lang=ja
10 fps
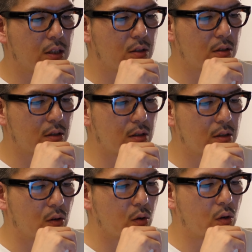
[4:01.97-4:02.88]
軸
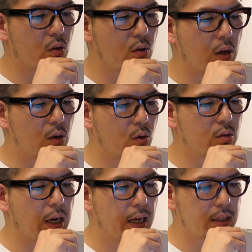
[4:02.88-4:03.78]
をよんろ
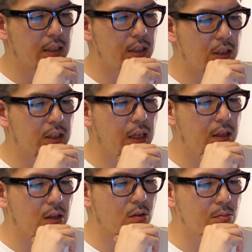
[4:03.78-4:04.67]
くはちにし
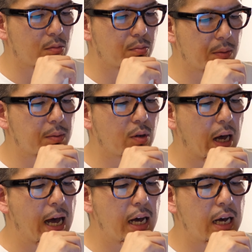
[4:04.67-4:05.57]
たっていう部分を
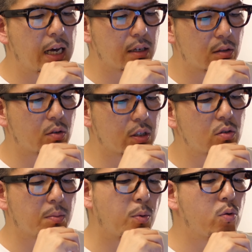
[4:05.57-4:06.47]
考えると、非
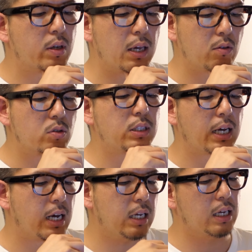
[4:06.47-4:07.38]
常に冒険をし
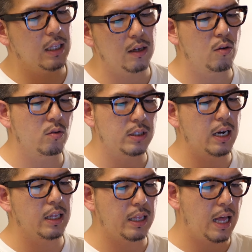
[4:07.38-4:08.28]
た買い方を
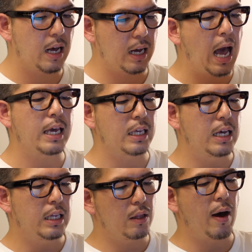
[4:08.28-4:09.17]
された回
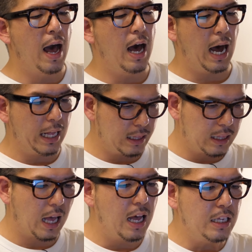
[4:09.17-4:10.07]
ではあっ
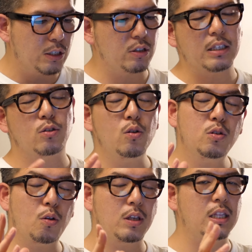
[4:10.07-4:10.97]
た。そしてそ
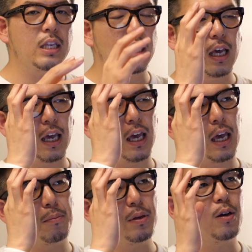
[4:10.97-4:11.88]
の時に、
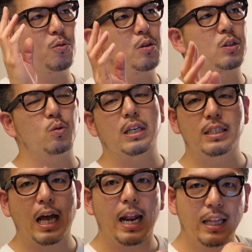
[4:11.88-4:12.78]
えー、見事に当選
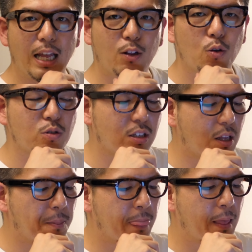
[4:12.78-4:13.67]
されたというですね、